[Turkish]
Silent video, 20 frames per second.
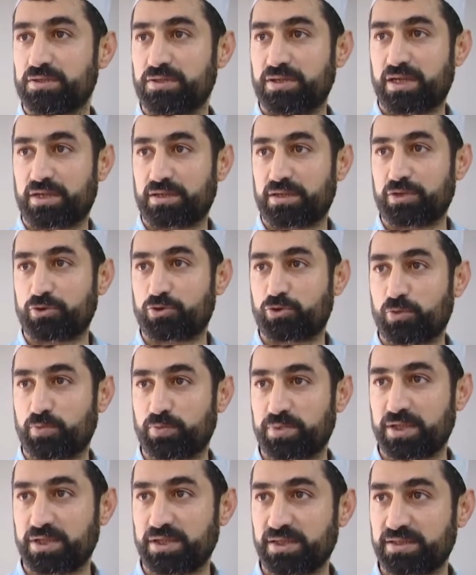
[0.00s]
lardan
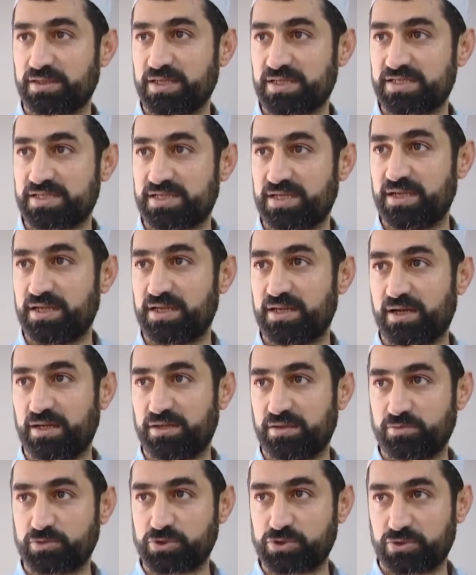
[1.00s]
toplanan desteğiyle
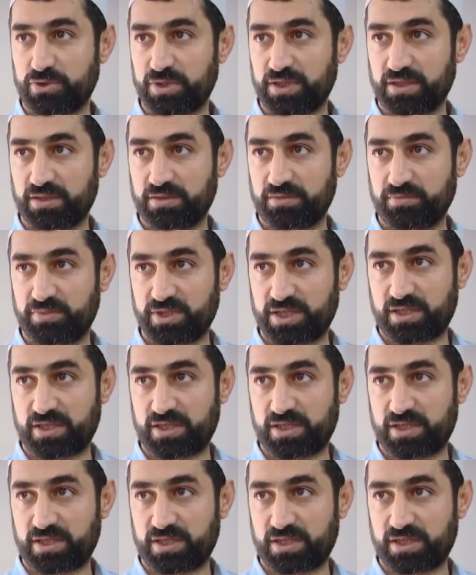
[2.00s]
alınmış olan bir